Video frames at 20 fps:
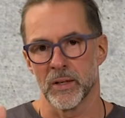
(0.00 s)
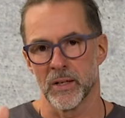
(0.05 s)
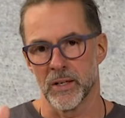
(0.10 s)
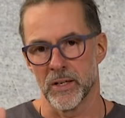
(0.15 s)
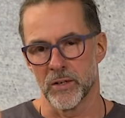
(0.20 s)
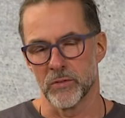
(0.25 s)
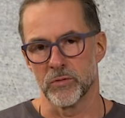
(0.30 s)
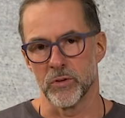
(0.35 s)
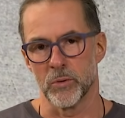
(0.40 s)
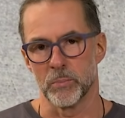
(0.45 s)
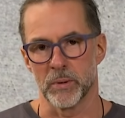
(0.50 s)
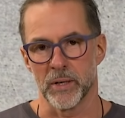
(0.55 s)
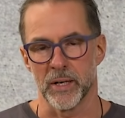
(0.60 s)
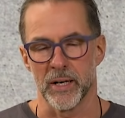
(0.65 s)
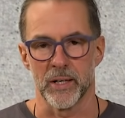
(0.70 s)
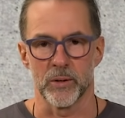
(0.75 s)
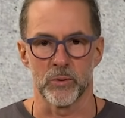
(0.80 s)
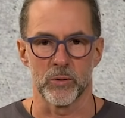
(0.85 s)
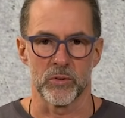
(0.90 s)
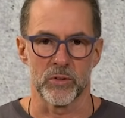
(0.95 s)
äh,
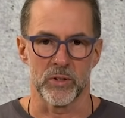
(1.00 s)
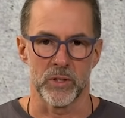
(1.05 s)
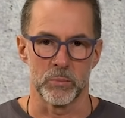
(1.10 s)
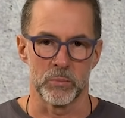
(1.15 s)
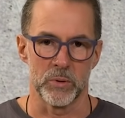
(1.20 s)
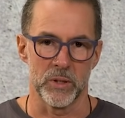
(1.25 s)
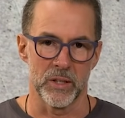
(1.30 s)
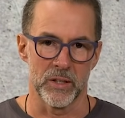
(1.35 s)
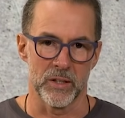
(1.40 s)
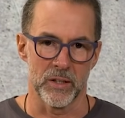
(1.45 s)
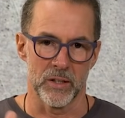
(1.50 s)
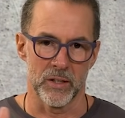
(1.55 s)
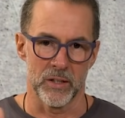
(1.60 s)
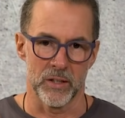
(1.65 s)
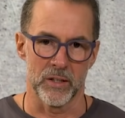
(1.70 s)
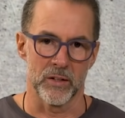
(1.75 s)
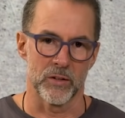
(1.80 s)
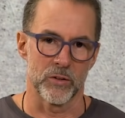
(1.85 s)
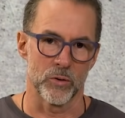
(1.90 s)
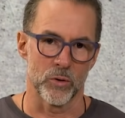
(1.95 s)
Verbreitungsgebiete
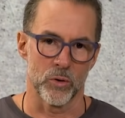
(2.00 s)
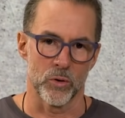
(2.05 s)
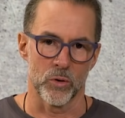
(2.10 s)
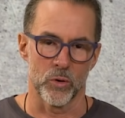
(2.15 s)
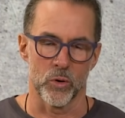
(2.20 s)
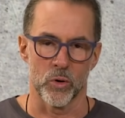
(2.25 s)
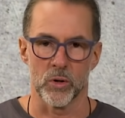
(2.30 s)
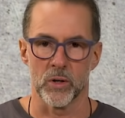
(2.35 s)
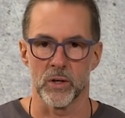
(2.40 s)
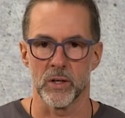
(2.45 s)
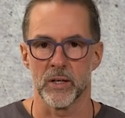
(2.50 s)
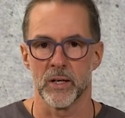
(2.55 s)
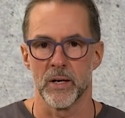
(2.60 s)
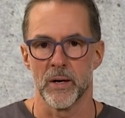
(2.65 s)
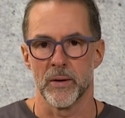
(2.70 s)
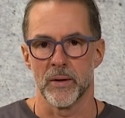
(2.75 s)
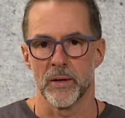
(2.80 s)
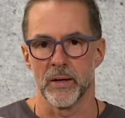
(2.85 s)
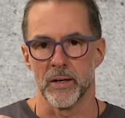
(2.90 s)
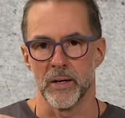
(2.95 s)
äh, Sorong,
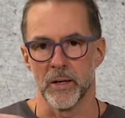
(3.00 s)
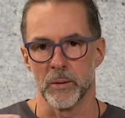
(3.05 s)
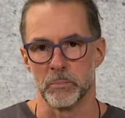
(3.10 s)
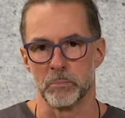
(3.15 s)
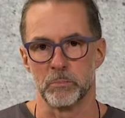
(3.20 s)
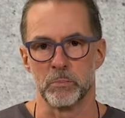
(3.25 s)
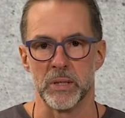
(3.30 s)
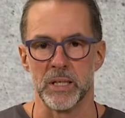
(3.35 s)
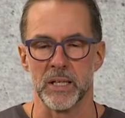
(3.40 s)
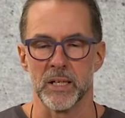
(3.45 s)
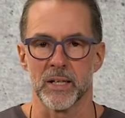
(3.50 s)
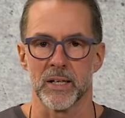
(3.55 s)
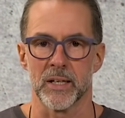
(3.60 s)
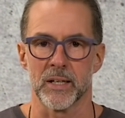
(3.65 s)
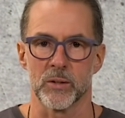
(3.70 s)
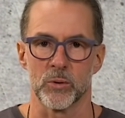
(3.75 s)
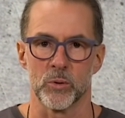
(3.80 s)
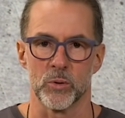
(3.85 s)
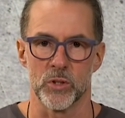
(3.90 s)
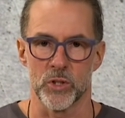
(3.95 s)
äh,
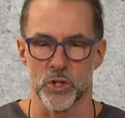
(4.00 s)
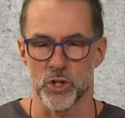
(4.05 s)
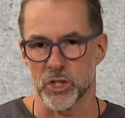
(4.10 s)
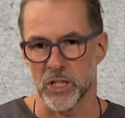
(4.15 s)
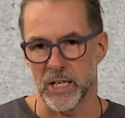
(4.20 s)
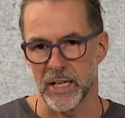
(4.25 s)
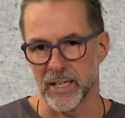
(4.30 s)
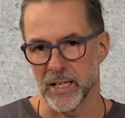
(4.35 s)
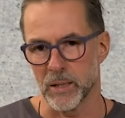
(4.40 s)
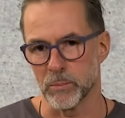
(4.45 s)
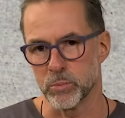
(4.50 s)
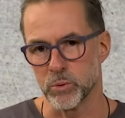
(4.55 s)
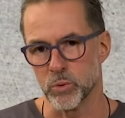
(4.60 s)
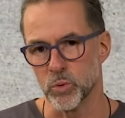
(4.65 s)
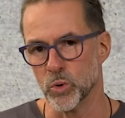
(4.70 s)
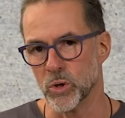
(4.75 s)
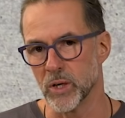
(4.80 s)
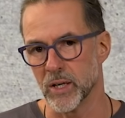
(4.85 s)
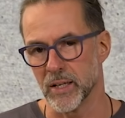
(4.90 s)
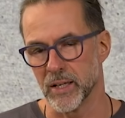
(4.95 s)
Biak und
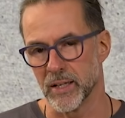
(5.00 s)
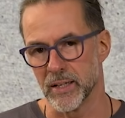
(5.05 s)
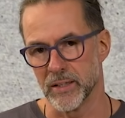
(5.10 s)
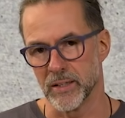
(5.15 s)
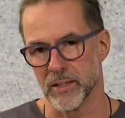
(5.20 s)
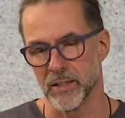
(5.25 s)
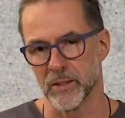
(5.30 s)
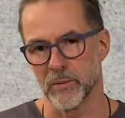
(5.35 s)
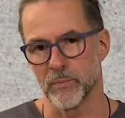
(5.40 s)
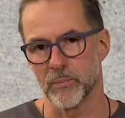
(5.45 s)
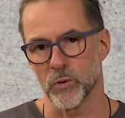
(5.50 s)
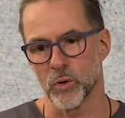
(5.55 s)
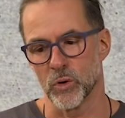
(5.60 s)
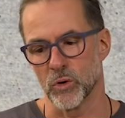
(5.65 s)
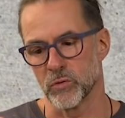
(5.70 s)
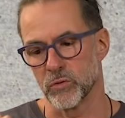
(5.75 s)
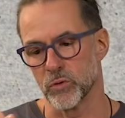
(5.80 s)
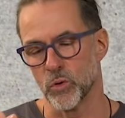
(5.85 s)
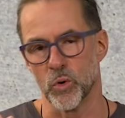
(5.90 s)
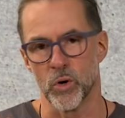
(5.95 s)
Jayapura ne? oder
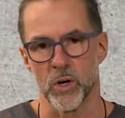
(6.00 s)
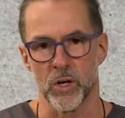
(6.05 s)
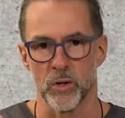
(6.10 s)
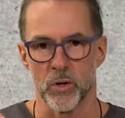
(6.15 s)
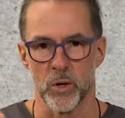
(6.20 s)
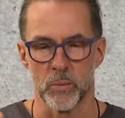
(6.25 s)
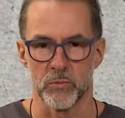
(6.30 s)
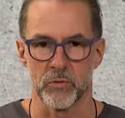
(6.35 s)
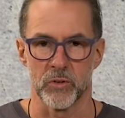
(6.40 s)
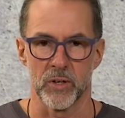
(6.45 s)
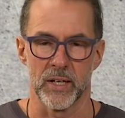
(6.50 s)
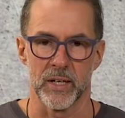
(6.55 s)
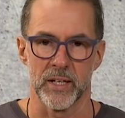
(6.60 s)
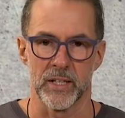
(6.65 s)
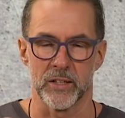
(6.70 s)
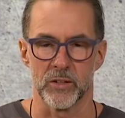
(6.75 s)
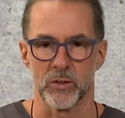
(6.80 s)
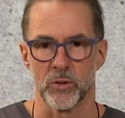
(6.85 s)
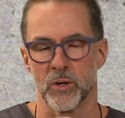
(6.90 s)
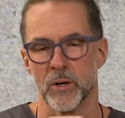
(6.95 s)
Vogelkopf
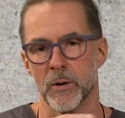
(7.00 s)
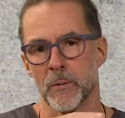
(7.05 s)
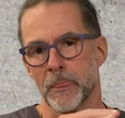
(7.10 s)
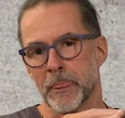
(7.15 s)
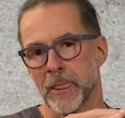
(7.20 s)
vielleicht noch.